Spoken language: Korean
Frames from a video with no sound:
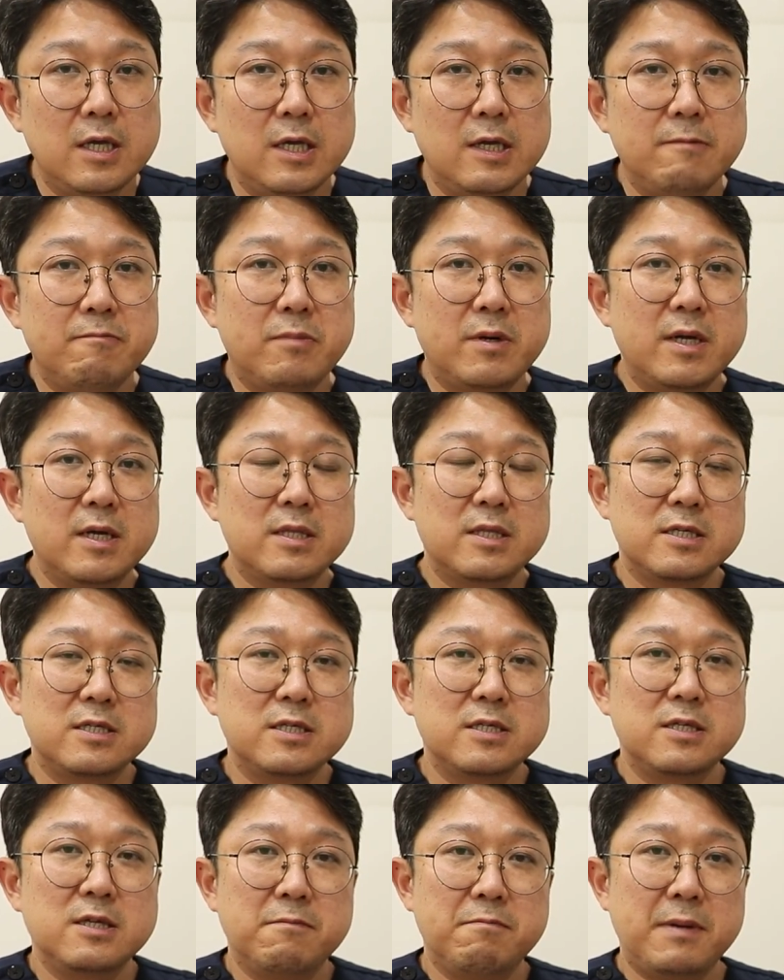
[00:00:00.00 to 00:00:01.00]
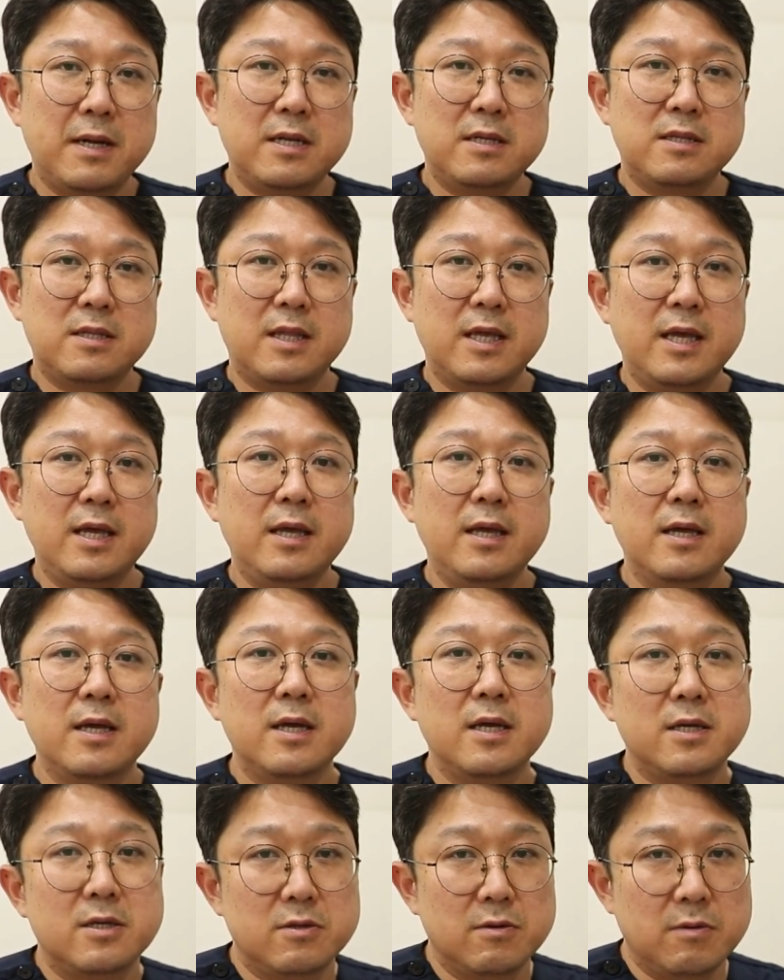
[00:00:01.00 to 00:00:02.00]
임플란트 식립할 때
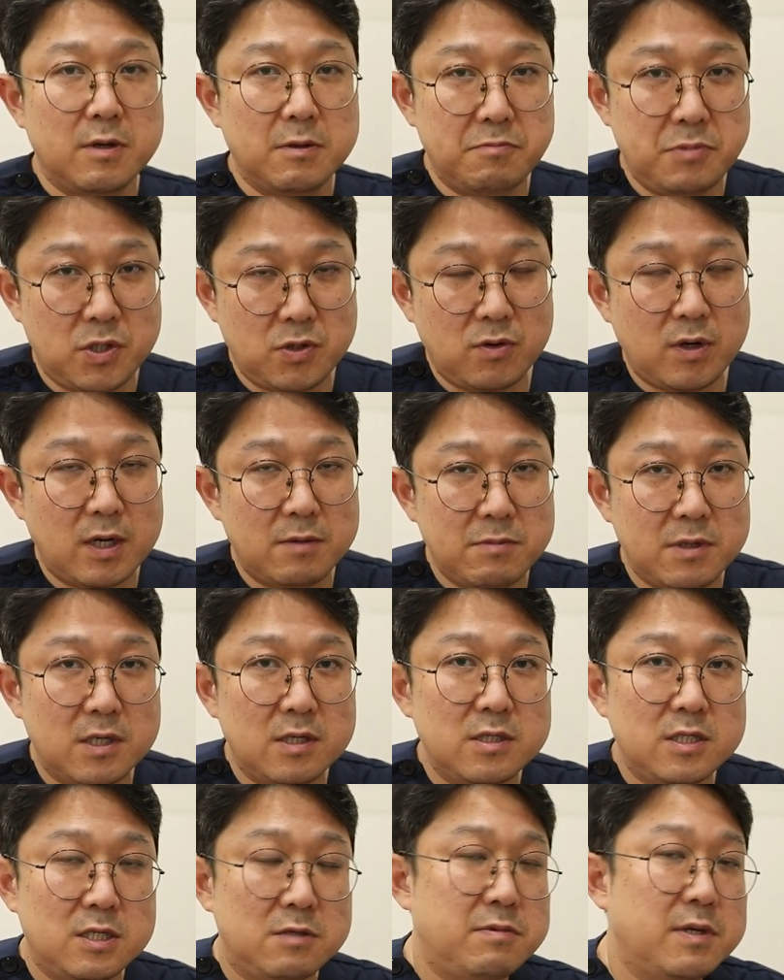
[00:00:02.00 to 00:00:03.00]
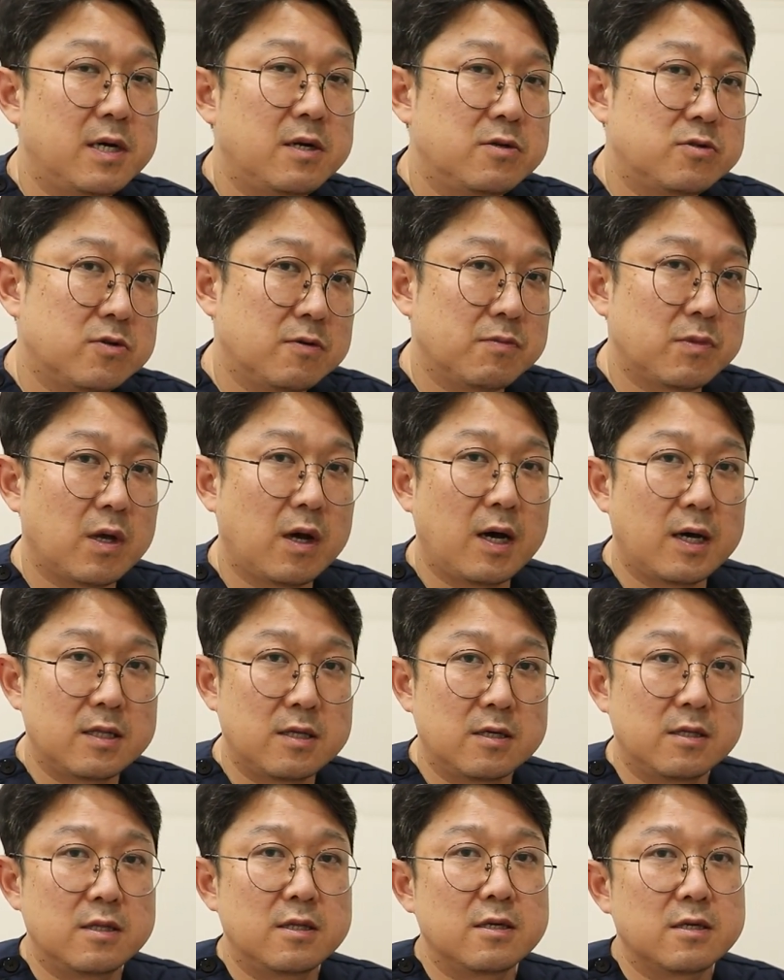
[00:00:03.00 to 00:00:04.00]
어, 필요하면 지배를좀
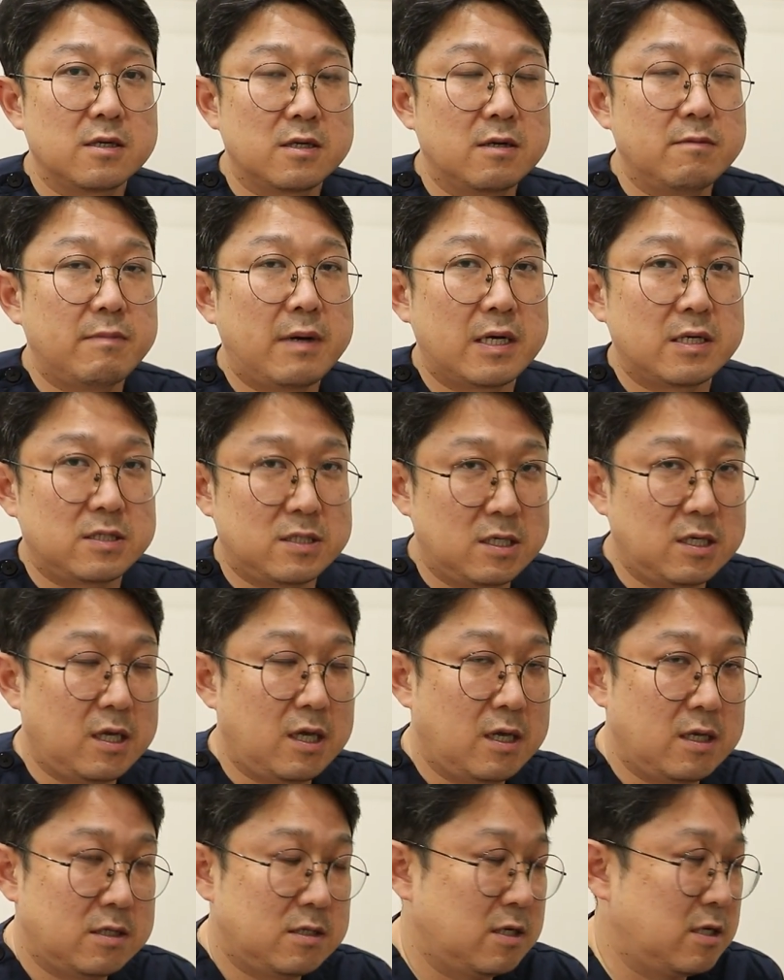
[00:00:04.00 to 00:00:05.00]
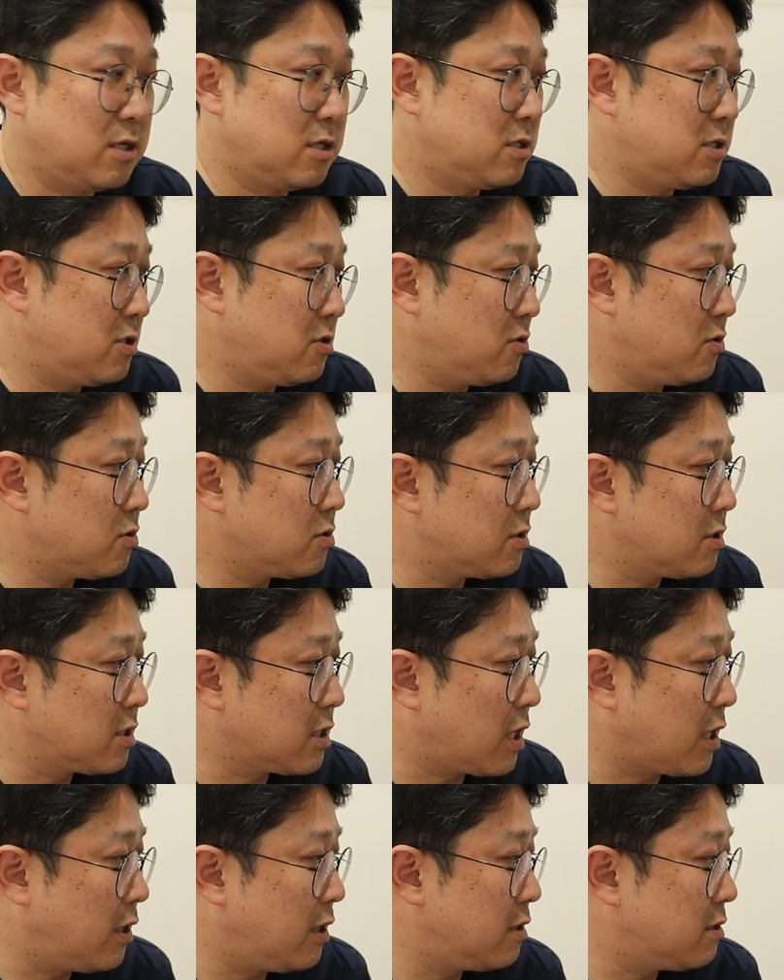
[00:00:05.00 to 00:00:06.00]
더하는 그런 방식의 이제 치료를
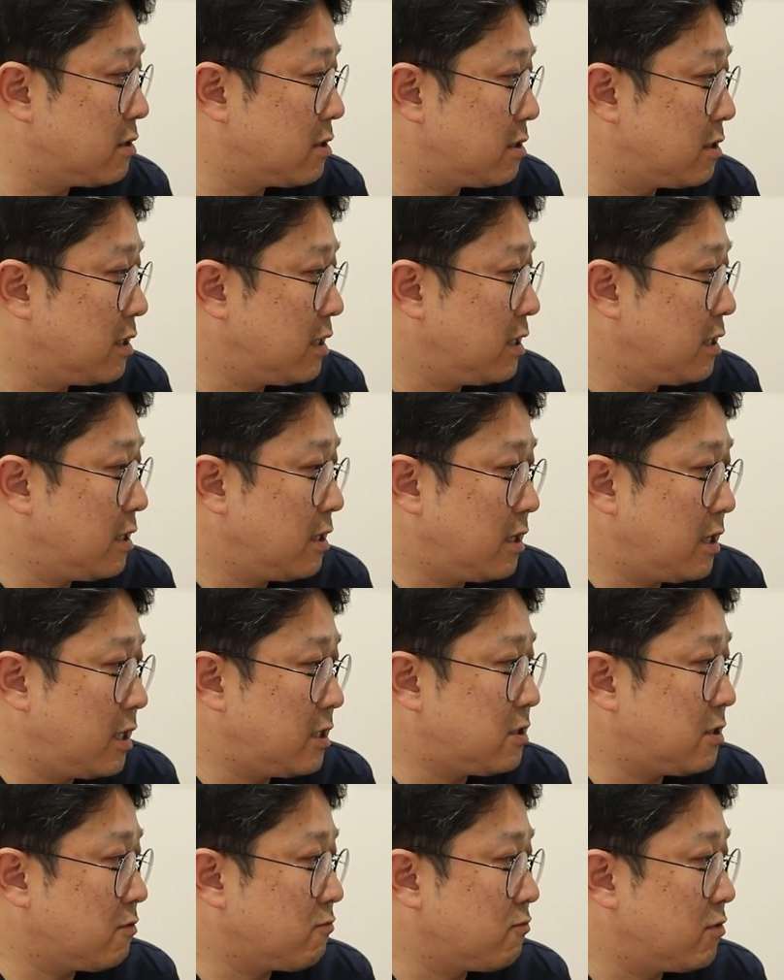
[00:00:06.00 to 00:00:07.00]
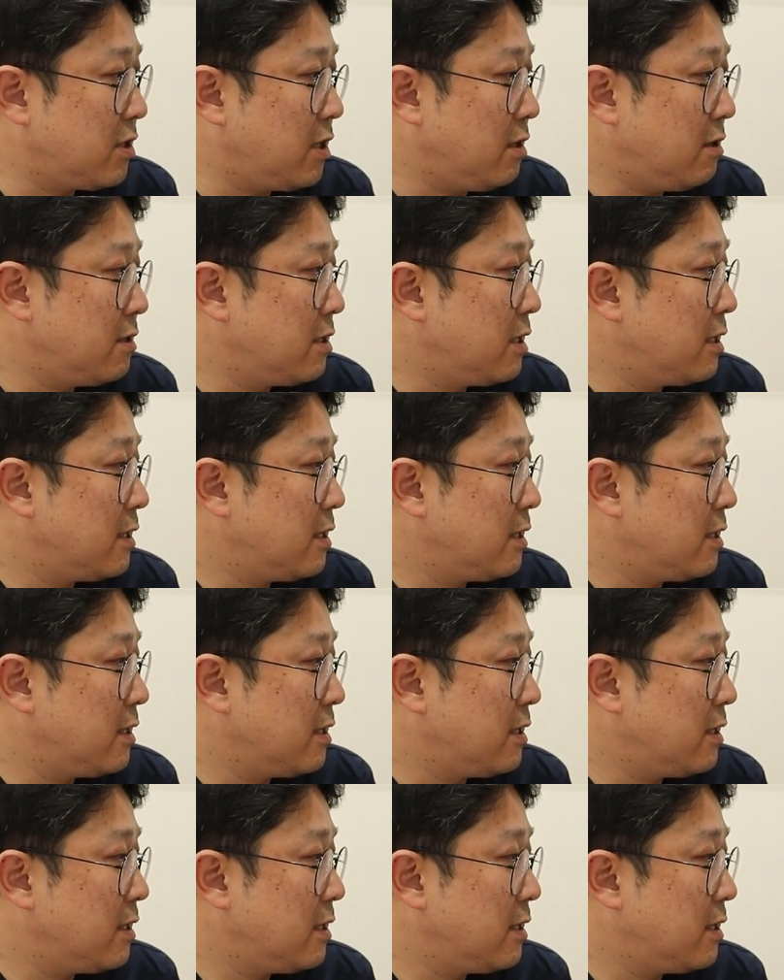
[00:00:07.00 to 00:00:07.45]
계획을 했었고요.